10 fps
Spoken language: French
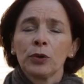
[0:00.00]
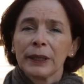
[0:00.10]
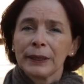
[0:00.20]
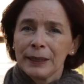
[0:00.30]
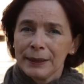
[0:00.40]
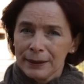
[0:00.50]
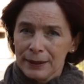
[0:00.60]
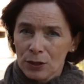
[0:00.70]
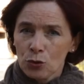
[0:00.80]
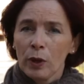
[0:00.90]
pour la qualité
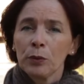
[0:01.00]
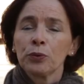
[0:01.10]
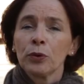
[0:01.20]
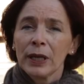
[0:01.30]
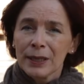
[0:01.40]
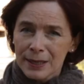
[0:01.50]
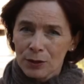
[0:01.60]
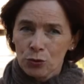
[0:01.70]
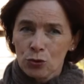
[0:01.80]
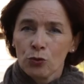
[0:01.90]
des soins, pour
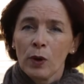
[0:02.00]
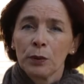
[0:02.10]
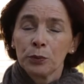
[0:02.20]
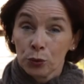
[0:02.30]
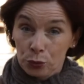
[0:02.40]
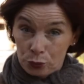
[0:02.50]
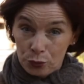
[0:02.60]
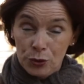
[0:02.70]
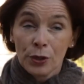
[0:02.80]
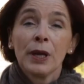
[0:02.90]
l'accès aux soins pour
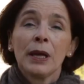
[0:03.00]
tous,